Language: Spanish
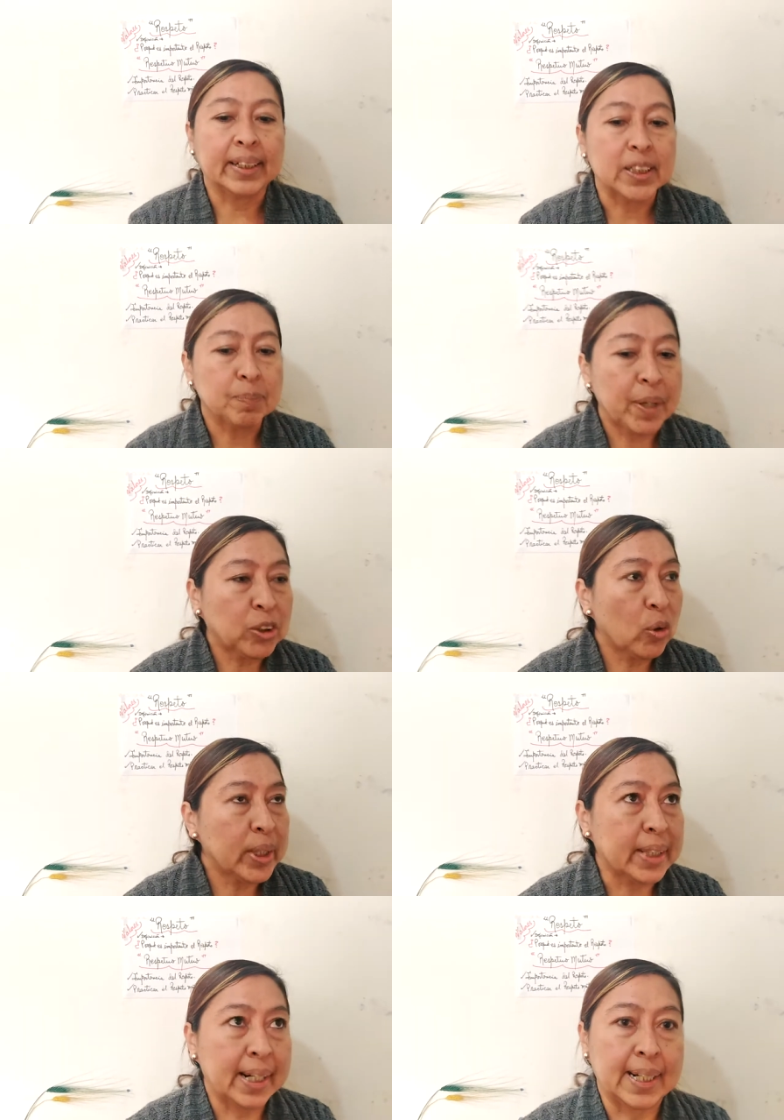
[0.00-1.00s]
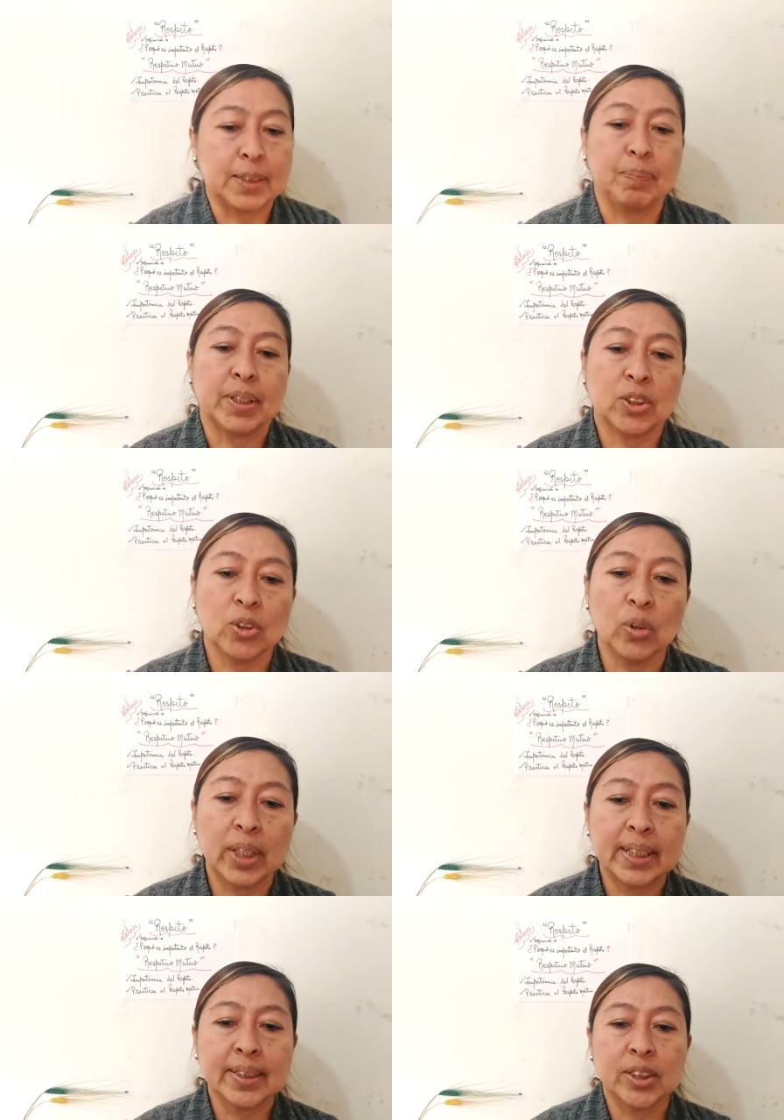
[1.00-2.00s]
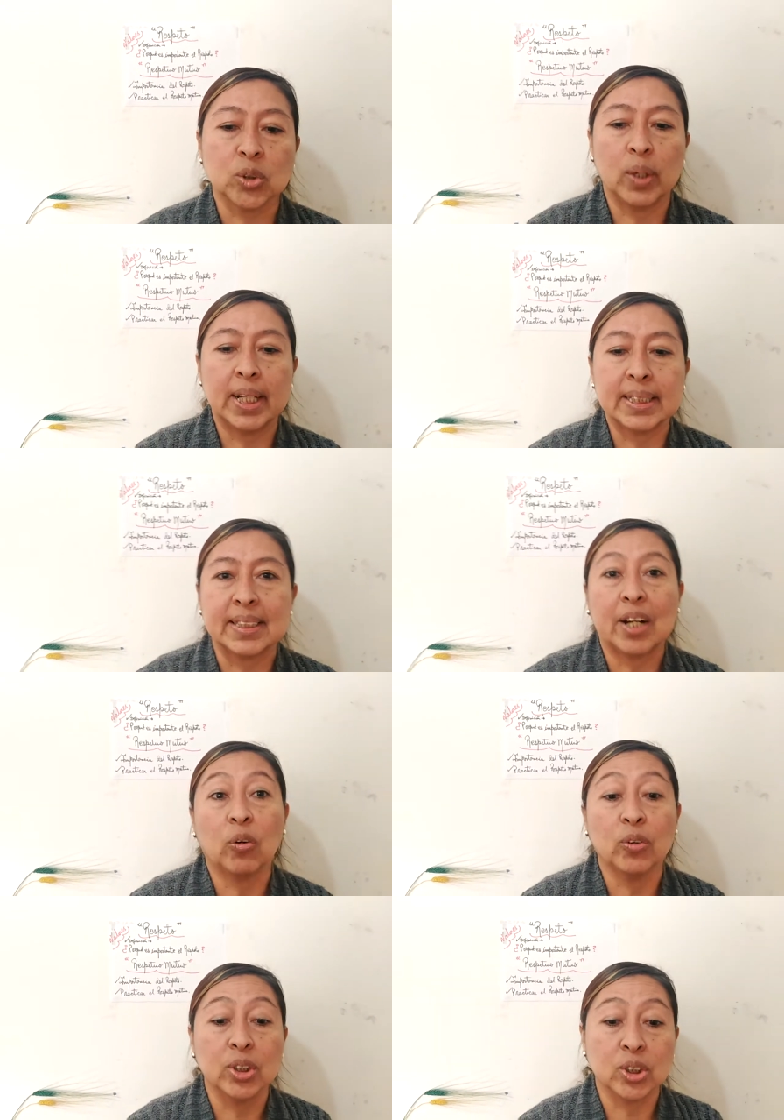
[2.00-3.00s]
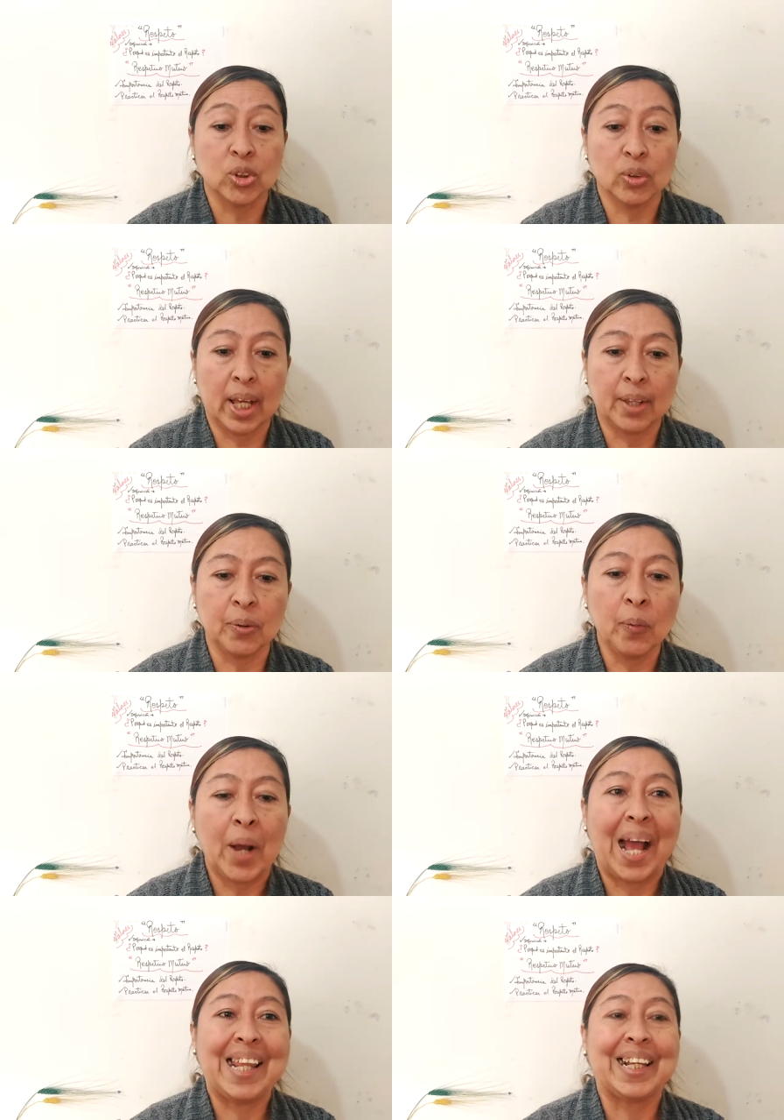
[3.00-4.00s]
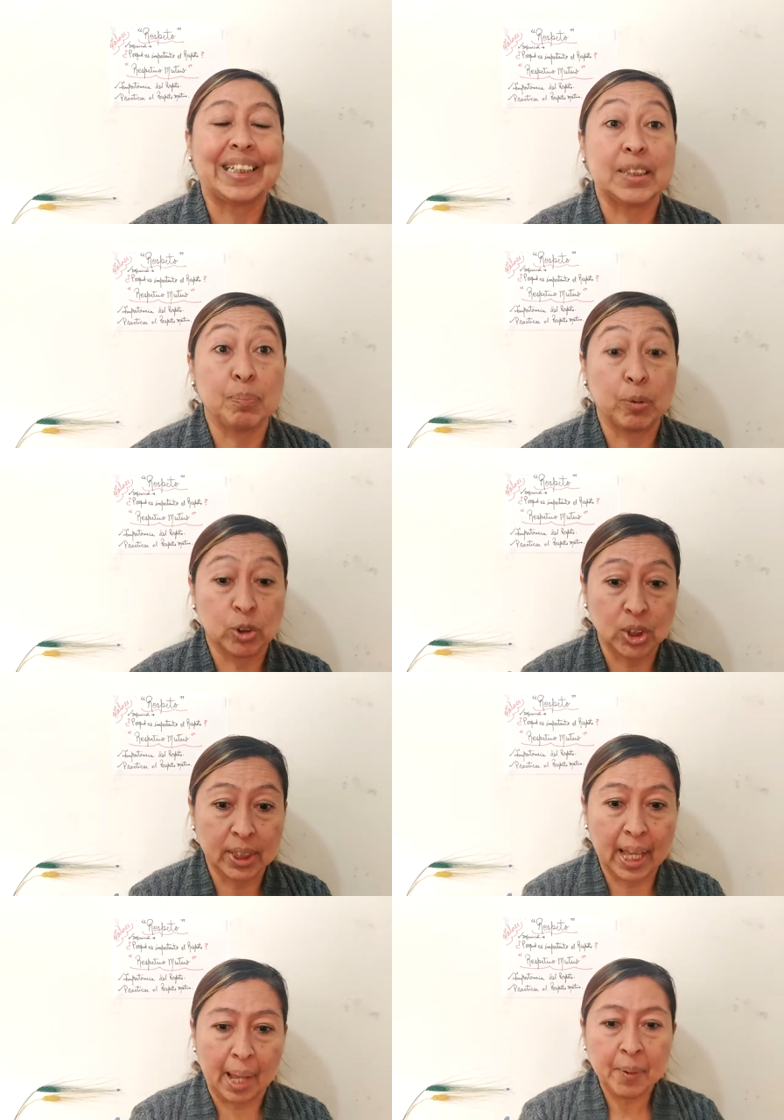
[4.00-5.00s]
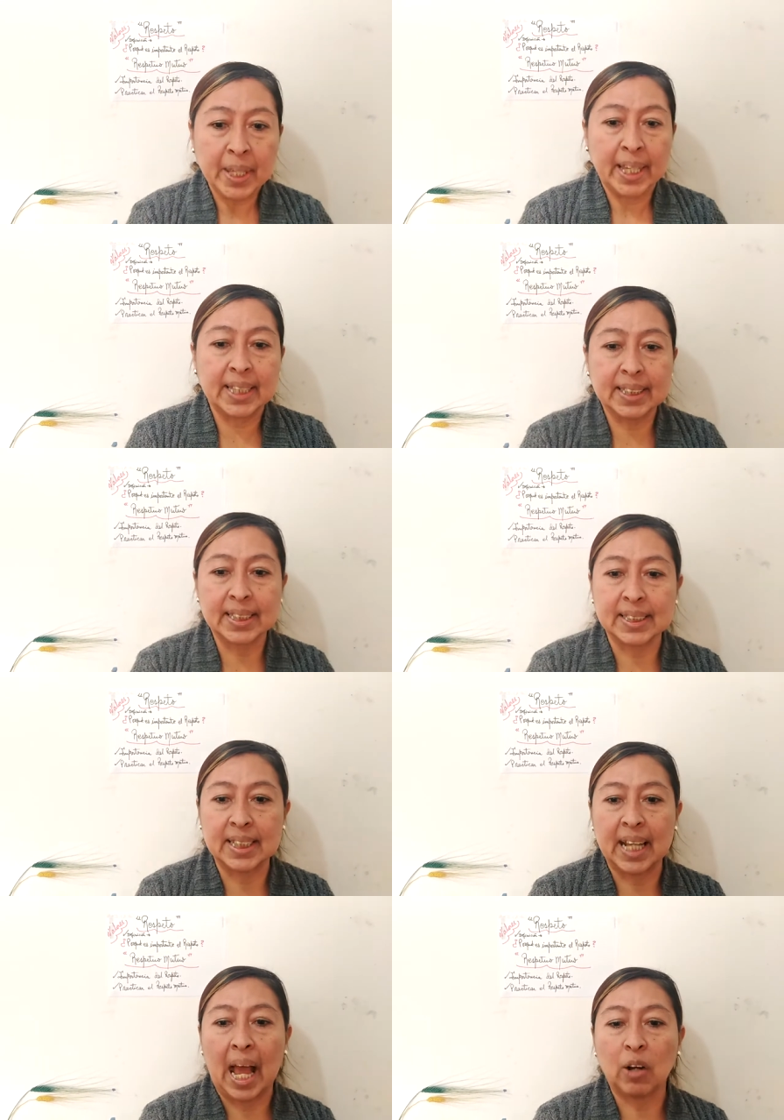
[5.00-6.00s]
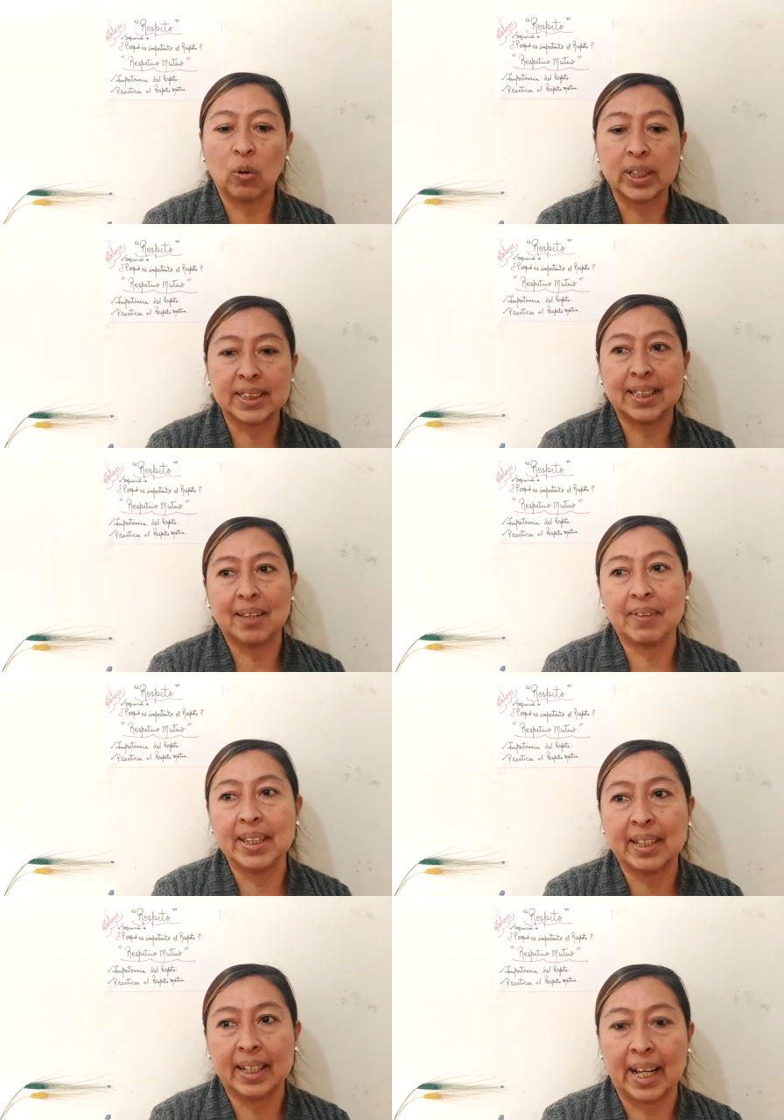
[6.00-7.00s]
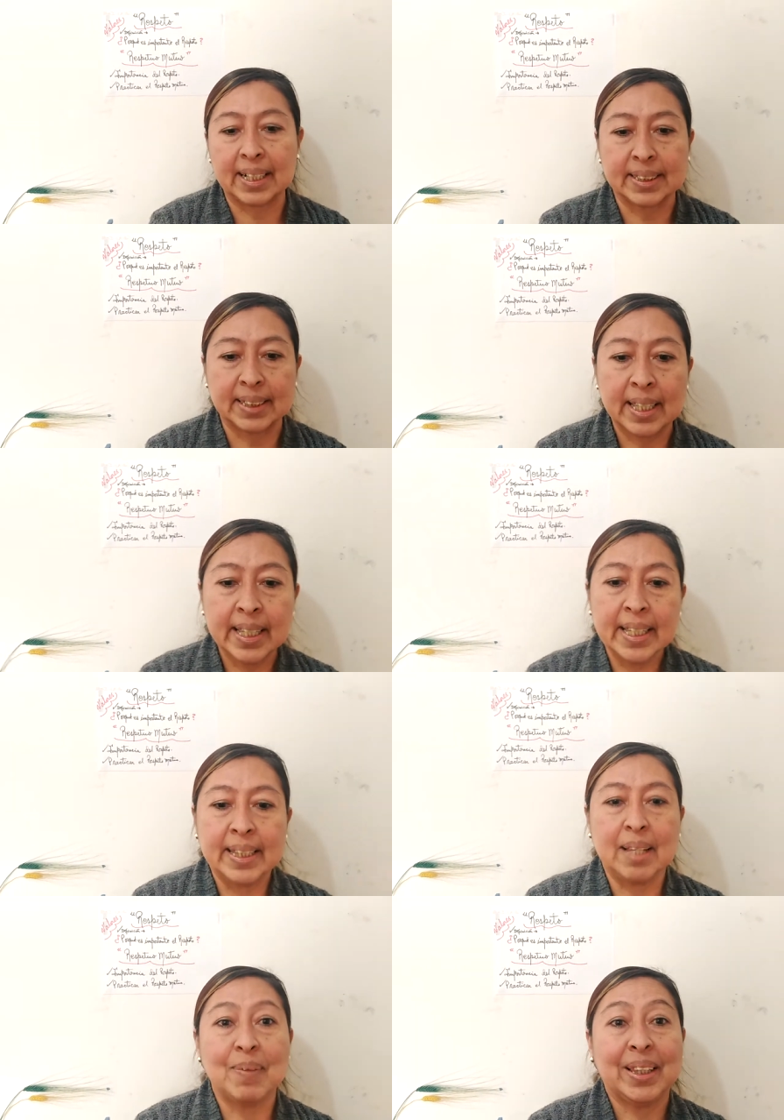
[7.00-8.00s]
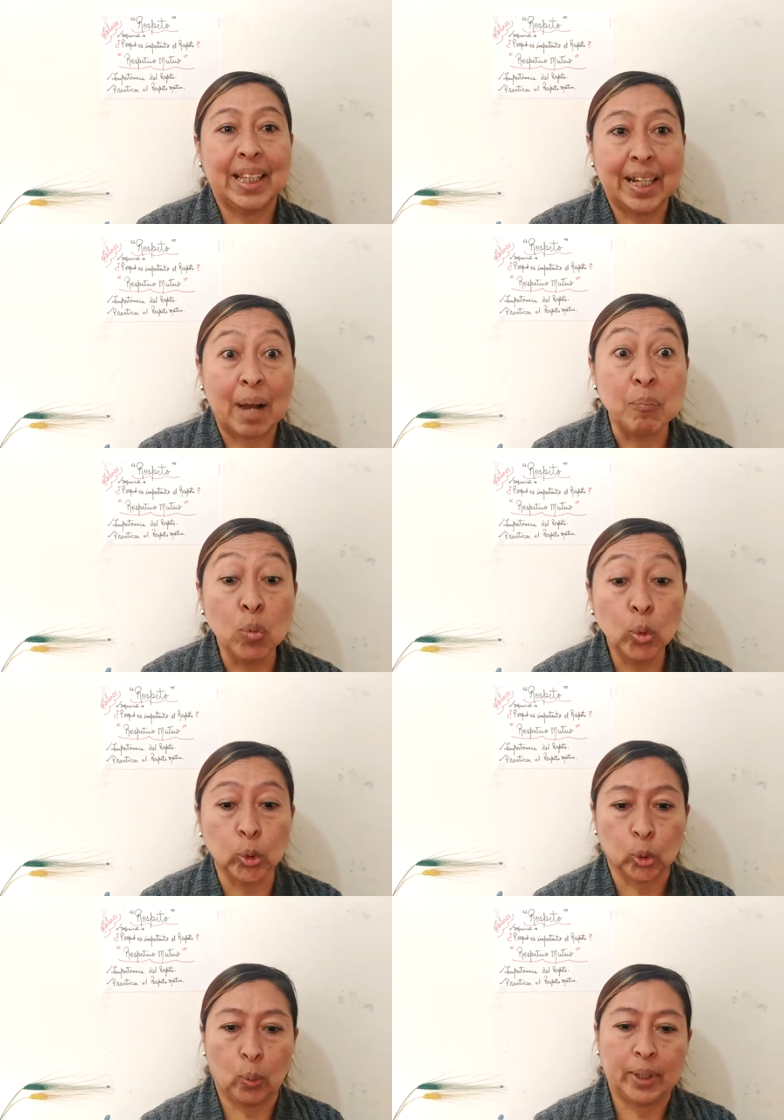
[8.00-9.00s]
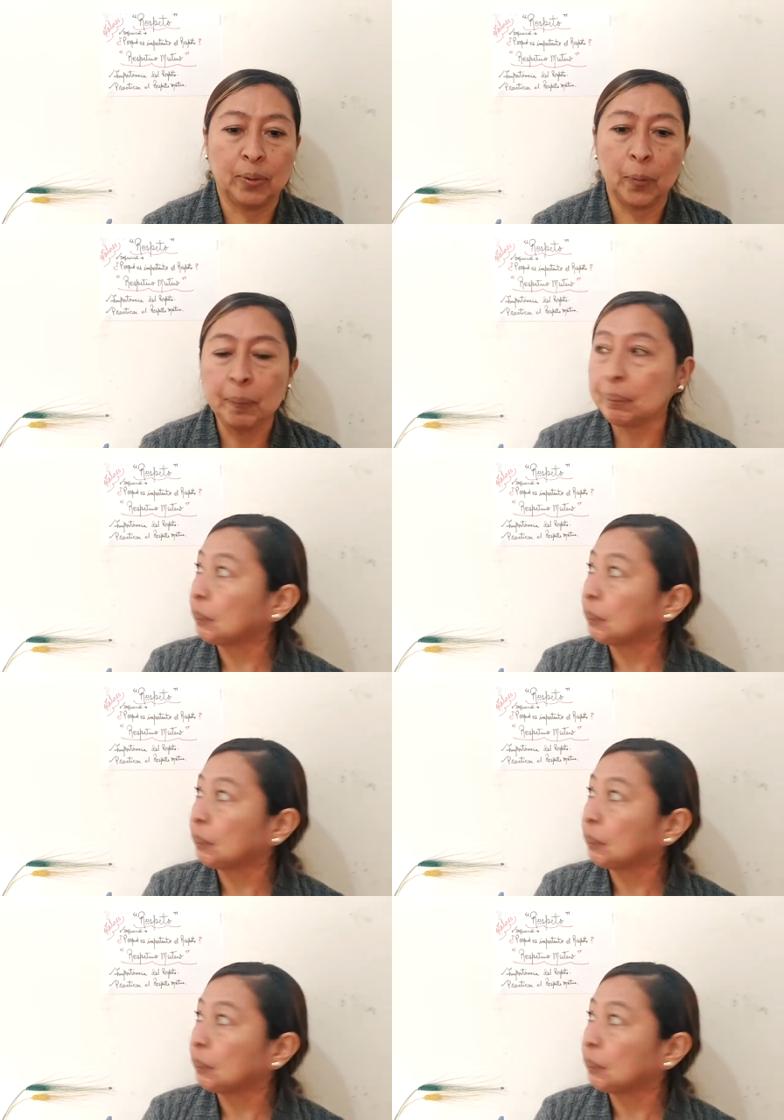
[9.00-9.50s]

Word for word: respeto entre las personas suele estar condicionado a la reciprocidad, es decir, algo que se debe entregarse de manera mutua, ¿no?